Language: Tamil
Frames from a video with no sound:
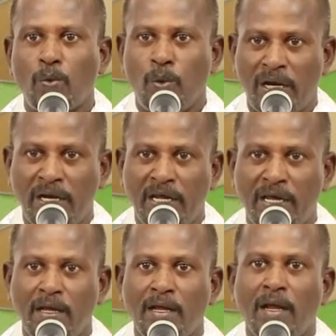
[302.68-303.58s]
வெள்ளி
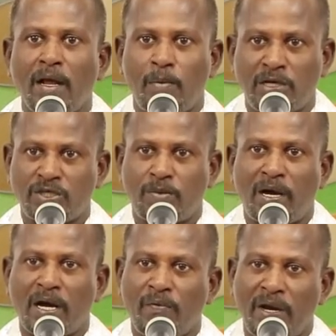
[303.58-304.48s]

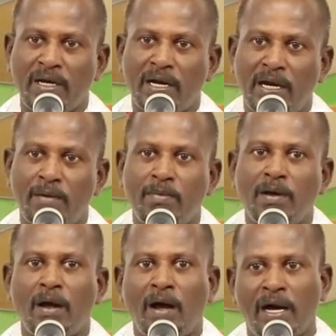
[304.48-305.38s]
மற்றுமாக வெண்கலம்
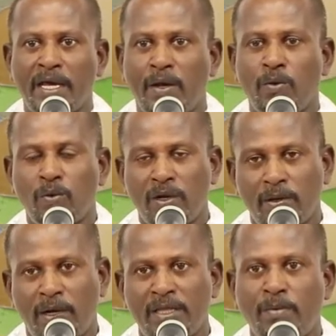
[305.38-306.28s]
ஆகிய உங்
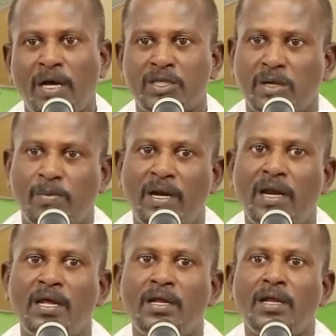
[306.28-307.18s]
அது மாத்திரமல்ல
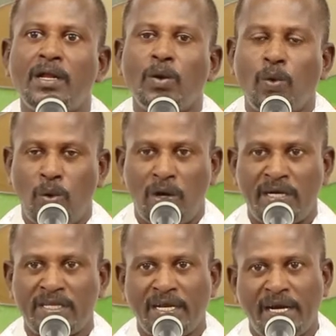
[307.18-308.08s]

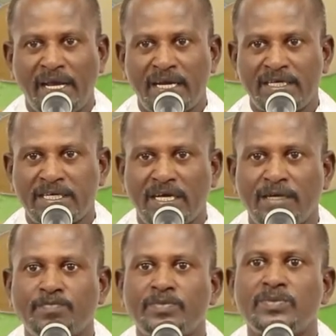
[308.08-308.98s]
உங்களிடத்தில் இருக்கின்ற
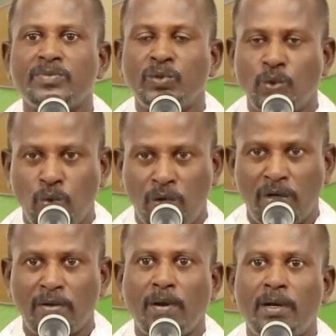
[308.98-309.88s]
நூல்
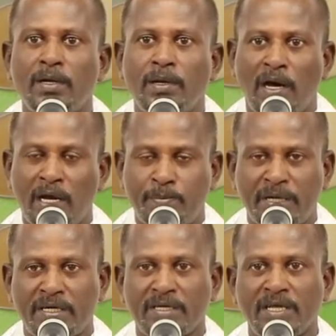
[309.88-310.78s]

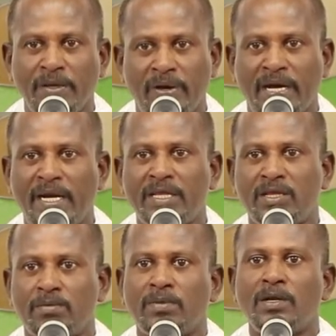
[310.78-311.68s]
நாற்பட்டு இவை
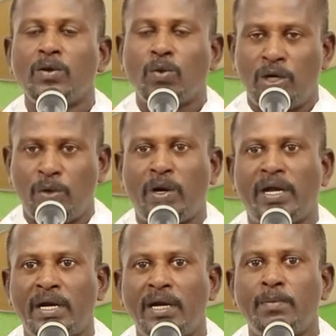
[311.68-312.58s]
அனைத்தும் கொண்டு
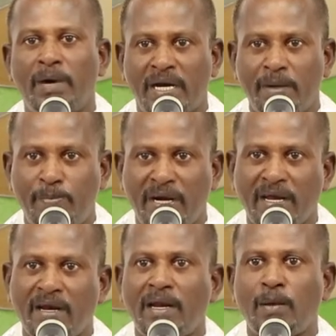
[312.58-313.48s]
வாருங்கள்
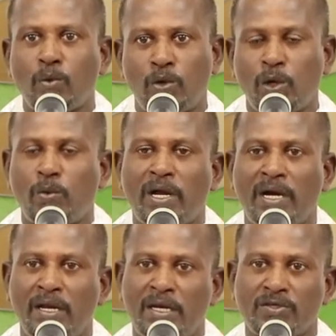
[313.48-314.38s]
மரப்பலைகளெல்லாம் கொண்டு
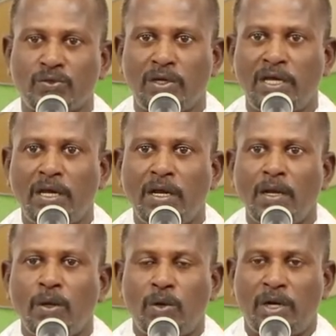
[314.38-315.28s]
வாருங்கள் என்று சொல்லி
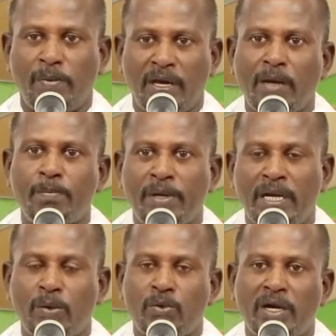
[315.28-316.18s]
ஒரு
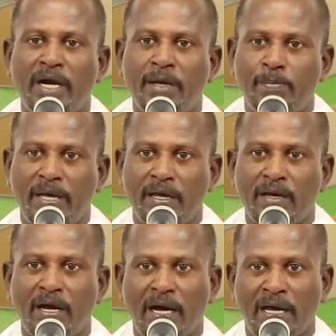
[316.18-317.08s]
மிகப்பெரிய ஒரு அழைப்பை
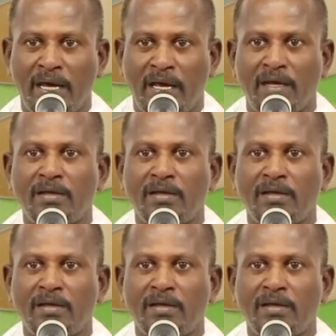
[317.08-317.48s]
அங்கே